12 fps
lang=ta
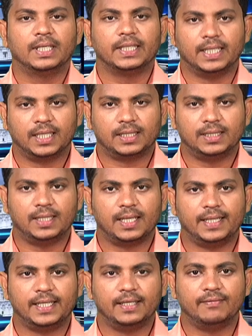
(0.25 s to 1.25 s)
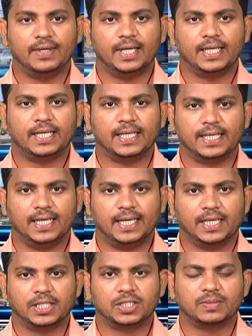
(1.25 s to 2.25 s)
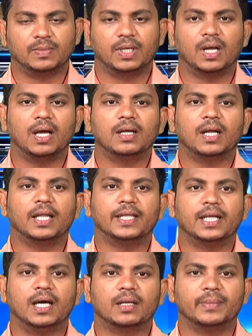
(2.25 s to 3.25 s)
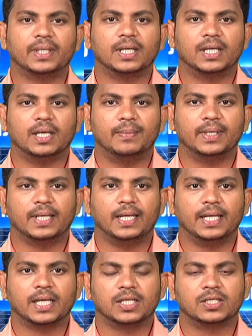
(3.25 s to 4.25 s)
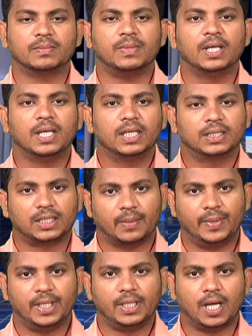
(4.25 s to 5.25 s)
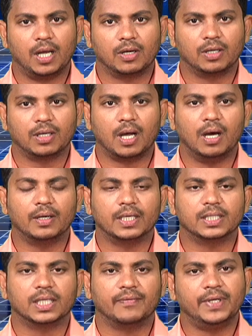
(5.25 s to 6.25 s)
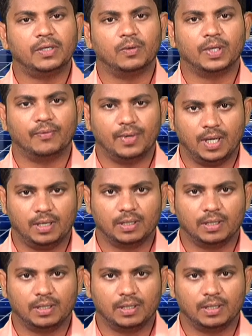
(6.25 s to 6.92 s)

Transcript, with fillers: எனக்கு அதிக வேலைகள் இல்லை என்றும் நான் அதிகாரமிக்க நபர் இல்லை என்றும் தமிழக ஆளுநர் ஆர் என் ரவி கூறியுள்ளார்